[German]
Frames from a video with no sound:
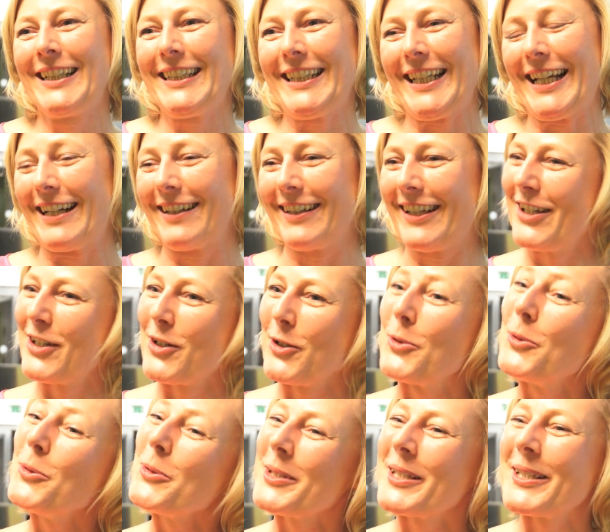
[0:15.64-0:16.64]
Ja, Gesche
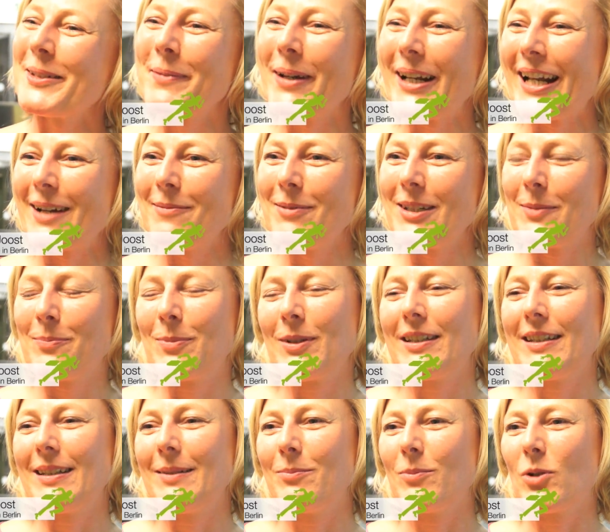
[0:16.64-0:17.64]
Joost ist mein Name. Ich
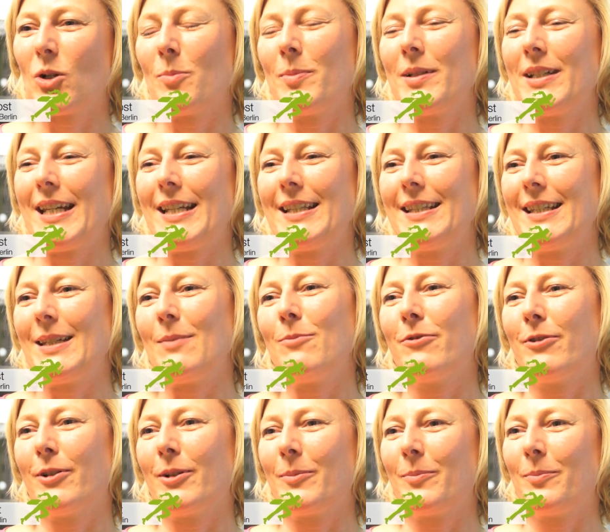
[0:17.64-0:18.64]
bin im Kompetenzteam
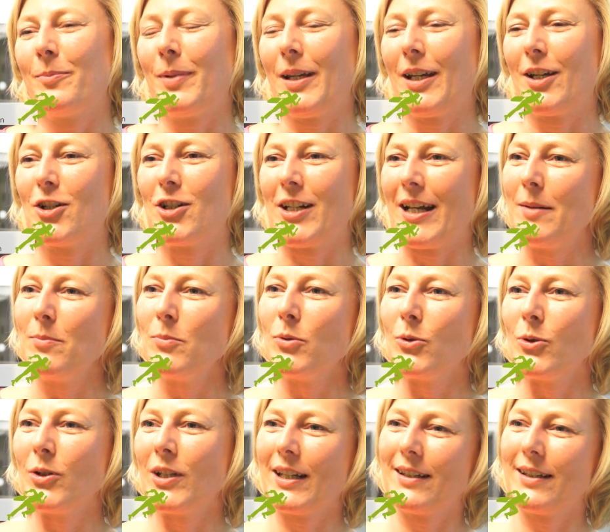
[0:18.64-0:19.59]
von Peer Steinbrück.